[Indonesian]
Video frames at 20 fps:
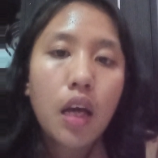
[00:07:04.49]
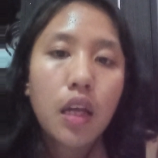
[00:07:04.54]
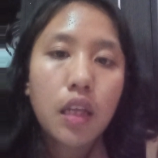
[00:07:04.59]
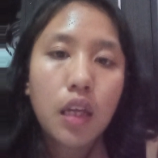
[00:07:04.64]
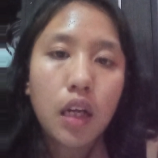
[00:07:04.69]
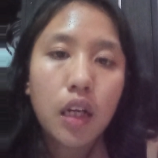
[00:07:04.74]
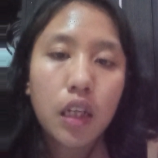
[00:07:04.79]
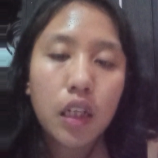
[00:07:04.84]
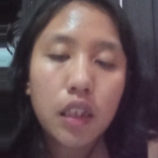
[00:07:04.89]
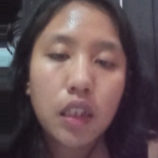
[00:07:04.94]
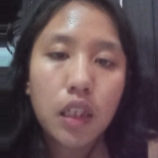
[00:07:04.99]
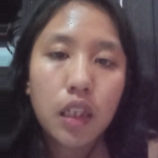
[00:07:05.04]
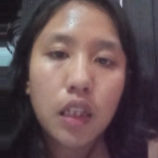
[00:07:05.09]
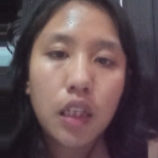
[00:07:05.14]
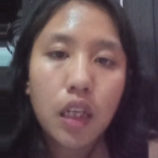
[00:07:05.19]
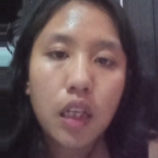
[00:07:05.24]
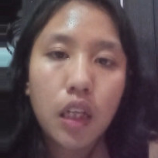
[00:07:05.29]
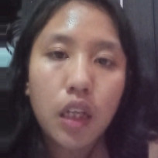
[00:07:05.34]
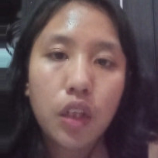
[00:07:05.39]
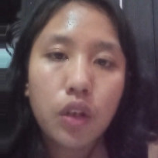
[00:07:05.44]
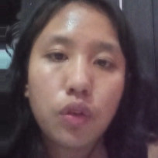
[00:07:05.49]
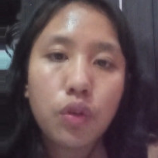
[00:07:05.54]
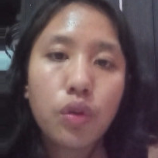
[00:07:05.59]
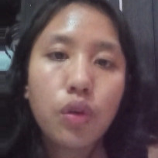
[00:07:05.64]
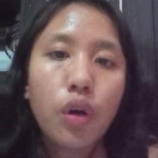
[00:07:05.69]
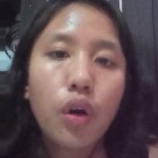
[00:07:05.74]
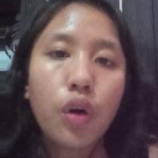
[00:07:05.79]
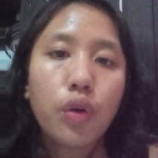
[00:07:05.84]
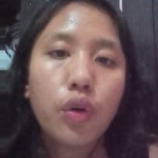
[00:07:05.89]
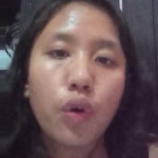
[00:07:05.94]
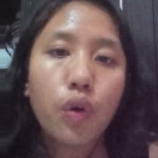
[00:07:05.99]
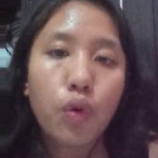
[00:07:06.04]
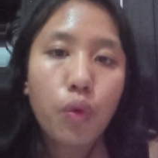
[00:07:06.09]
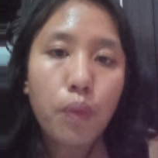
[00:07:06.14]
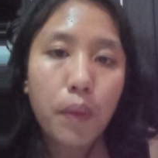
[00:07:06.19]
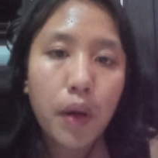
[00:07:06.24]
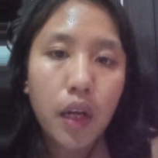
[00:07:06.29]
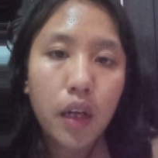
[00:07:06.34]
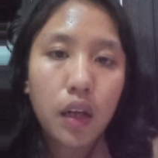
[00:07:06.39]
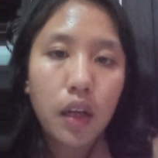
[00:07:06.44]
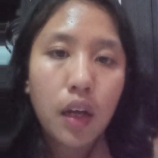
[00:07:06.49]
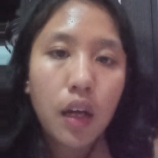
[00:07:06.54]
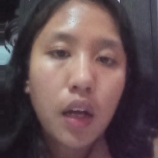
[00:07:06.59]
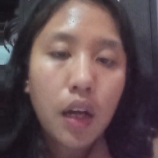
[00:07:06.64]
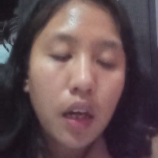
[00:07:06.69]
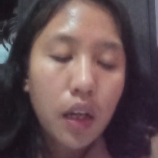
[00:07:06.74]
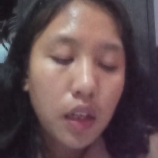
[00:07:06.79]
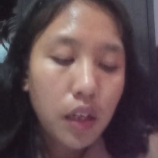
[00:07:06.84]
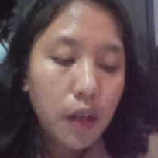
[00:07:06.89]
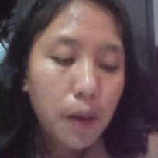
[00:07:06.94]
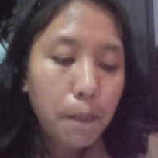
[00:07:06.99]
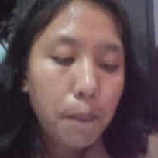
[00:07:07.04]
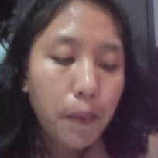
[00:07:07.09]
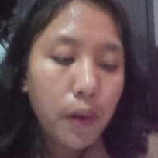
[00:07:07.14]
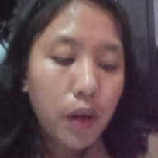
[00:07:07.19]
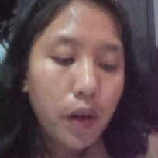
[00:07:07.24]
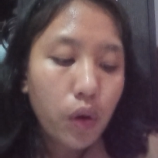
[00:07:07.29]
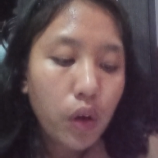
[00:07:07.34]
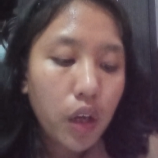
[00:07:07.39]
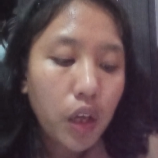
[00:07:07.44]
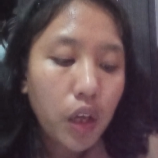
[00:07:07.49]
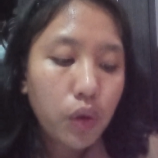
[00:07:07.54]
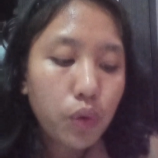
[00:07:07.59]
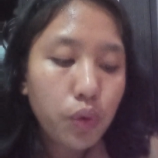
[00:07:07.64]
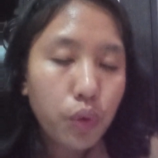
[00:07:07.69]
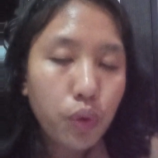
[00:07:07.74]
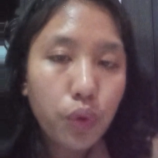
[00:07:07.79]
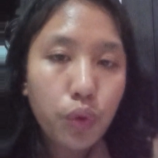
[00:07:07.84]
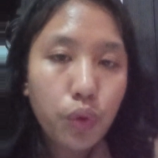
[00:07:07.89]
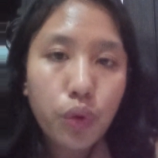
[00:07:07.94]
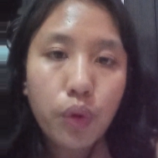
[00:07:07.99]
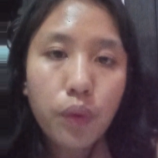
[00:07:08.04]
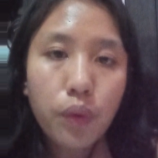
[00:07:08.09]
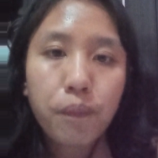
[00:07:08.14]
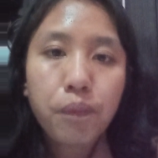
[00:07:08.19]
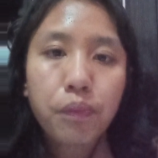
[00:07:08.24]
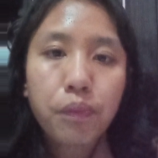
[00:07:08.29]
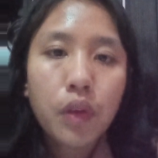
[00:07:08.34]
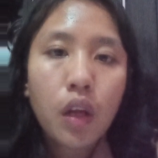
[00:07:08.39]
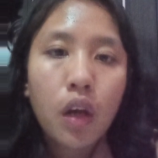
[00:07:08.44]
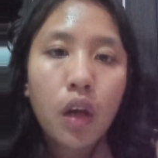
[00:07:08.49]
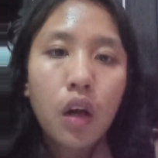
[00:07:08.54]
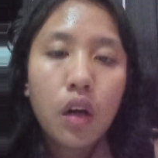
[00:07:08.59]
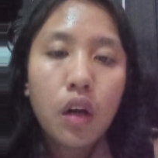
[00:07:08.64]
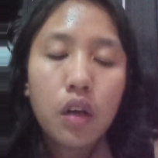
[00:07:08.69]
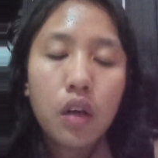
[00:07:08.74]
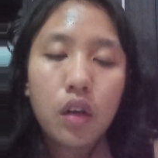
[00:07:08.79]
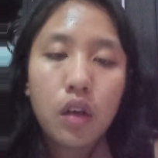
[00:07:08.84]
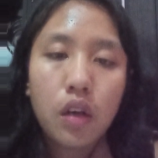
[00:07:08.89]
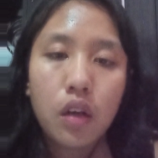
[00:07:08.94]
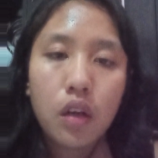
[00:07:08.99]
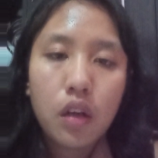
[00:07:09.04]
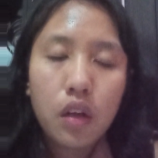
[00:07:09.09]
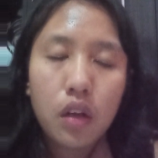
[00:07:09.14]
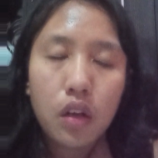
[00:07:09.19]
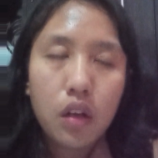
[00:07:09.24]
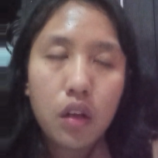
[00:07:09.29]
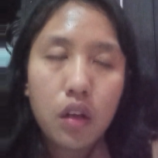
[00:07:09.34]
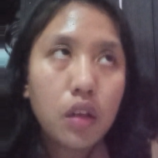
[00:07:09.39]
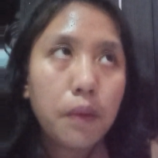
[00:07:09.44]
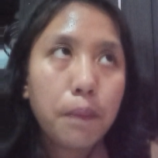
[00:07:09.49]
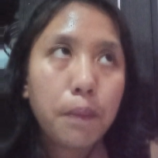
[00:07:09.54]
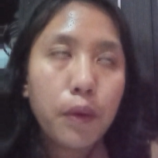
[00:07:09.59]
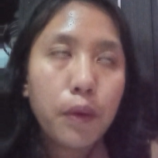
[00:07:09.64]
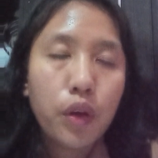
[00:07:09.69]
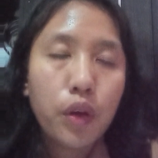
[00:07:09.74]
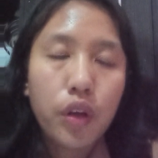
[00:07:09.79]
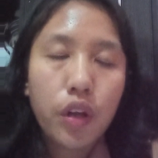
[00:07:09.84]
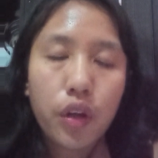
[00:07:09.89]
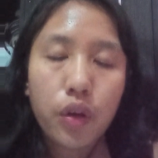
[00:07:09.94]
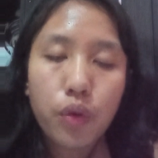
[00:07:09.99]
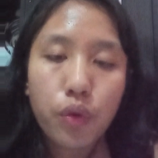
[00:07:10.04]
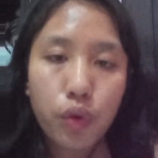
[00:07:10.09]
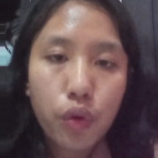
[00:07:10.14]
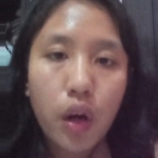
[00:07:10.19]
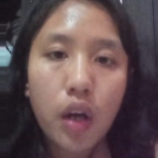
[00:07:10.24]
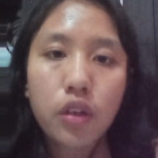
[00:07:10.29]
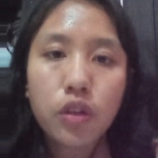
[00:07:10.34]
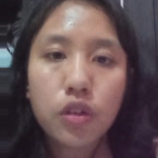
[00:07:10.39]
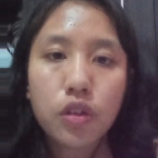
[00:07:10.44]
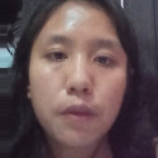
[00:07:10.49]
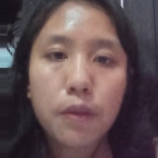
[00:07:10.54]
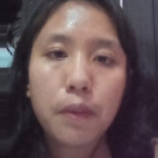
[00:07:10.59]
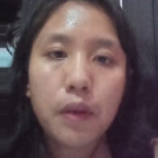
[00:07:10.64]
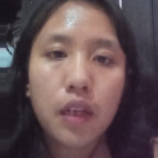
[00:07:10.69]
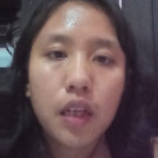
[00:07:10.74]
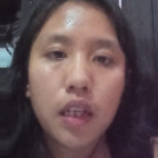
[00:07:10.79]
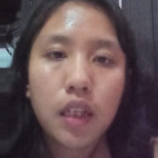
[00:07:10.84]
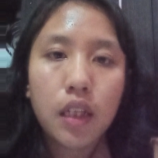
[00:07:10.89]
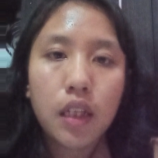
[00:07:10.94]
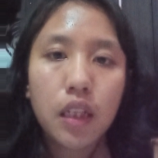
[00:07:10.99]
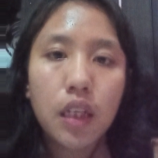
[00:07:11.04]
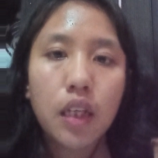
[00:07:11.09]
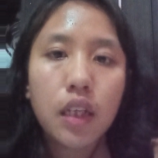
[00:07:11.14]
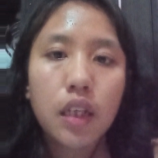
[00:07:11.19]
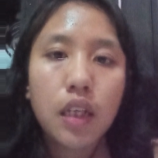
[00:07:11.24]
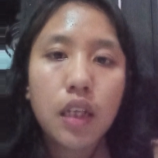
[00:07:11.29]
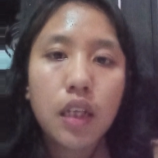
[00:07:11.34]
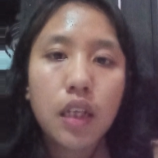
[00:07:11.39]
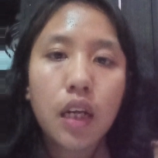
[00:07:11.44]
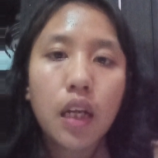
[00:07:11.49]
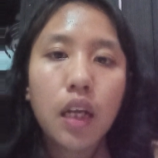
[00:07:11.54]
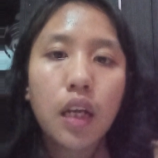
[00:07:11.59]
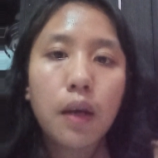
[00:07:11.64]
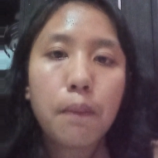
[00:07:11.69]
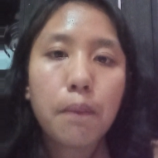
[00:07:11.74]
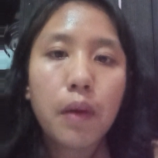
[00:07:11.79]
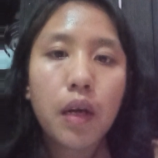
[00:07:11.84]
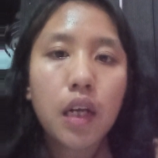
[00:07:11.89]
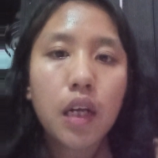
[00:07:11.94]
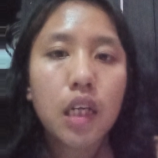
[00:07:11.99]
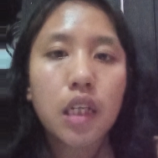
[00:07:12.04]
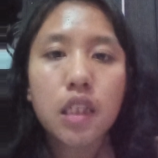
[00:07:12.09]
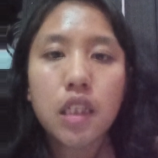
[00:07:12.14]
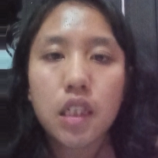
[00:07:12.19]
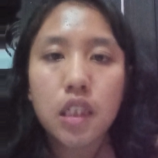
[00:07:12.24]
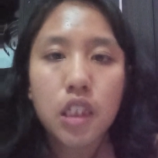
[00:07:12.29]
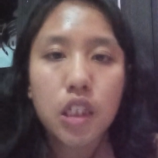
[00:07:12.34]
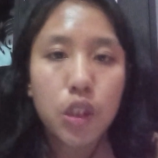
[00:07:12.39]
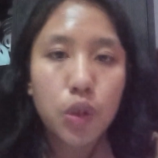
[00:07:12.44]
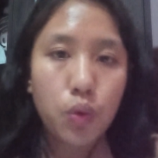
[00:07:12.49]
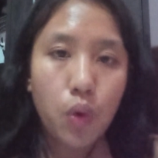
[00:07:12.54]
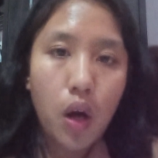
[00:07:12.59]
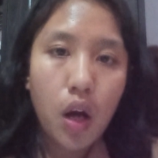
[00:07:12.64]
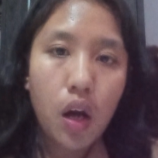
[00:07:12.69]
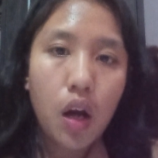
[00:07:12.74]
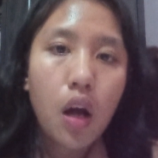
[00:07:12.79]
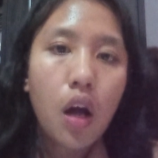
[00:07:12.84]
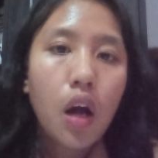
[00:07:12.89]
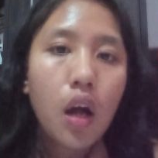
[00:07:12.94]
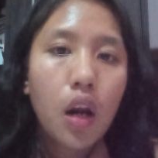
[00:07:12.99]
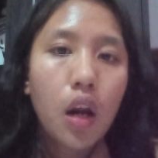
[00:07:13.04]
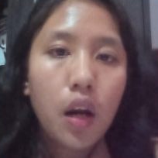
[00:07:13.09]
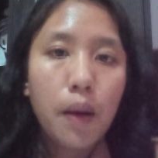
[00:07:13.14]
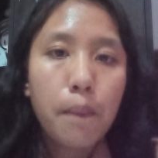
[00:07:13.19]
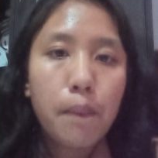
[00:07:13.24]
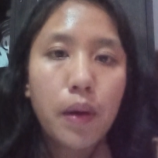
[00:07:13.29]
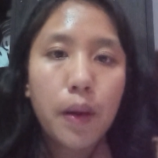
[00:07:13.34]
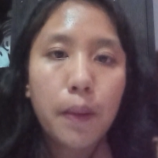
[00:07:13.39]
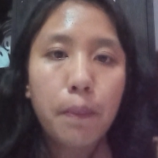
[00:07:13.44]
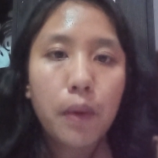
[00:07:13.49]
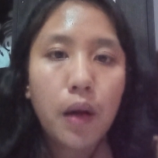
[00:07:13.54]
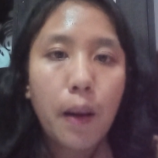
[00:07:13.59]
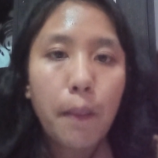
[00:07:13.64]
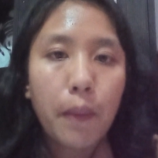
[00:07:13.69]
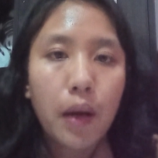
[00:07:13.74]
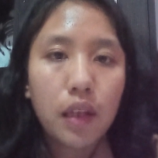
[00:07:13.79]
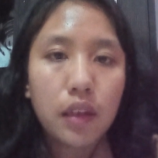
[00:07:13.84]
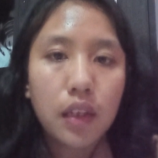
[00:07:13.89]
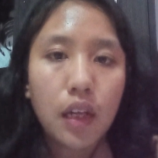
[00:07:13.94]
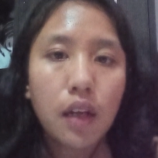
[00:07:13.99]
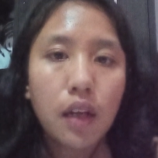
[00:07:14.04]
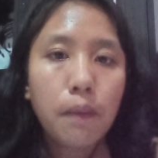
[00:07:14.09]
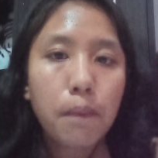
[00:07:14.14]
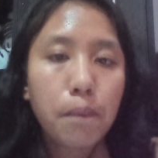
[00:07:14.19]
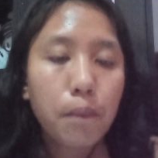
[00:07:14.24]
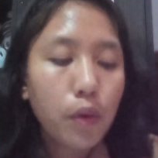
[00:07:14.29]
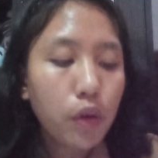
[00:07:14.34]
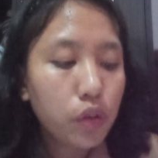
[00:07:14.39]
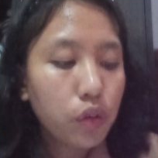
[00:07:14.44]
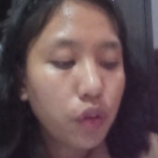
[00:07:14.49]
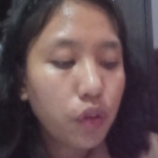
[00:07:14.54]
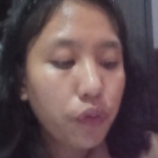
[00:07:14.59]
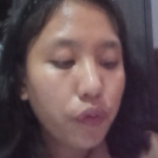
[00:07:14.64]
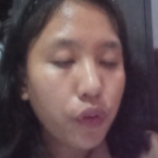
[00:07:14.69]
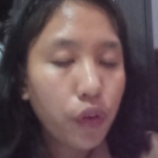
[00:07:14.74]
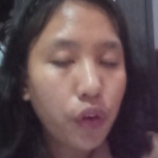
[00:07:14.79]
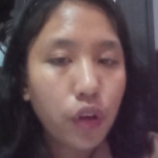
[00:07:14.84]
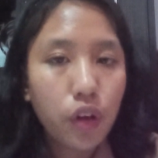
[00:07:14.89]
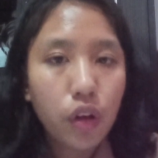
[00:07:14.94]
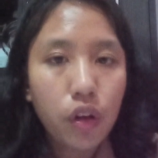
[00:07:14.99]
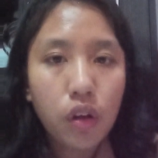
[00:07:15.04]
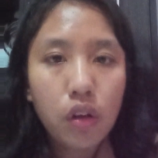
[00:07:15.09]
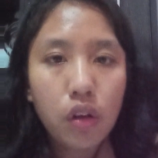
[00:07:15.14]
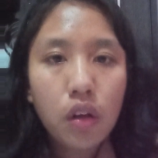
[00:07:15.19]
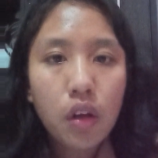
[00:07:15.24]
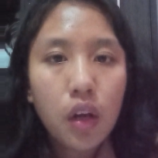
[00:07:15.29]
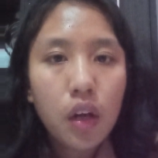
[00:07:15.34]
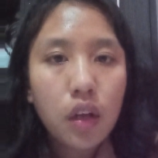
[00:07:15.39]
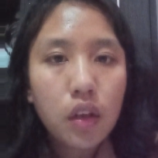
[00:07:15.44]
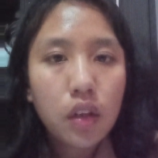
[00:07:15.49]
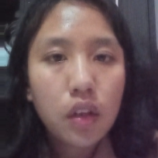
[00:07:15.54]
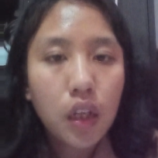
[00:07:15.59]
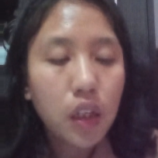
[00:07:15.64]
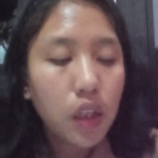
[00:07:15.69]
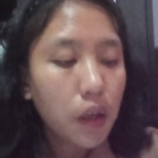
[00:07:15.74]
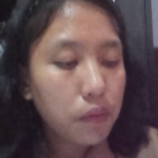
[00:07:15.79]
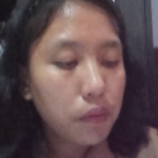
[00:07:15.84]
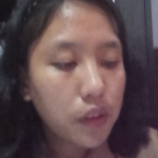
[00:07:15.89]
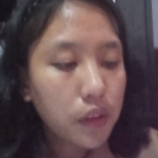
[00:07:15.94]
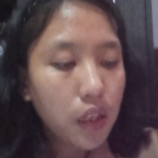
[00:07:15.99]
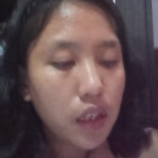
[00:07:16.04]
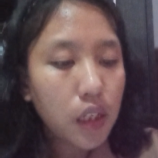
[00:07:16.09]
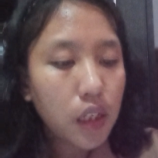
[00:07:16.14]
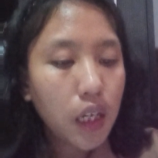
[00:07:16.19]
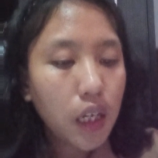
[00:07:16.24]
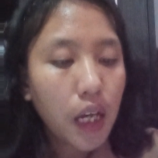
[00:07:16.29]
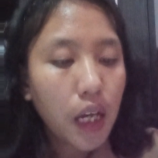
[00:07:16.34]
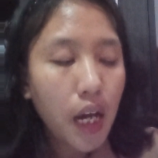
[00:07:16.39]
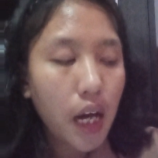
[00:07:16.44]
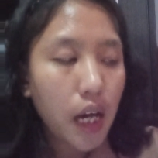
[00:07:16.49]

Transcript: Yang ketiga yaitu dokumen diperoleh guru Eh, dipelajari guru atau si peneliti dari lembar kerja siswa, lembar pengamatan, portofolio, dan daftar nilai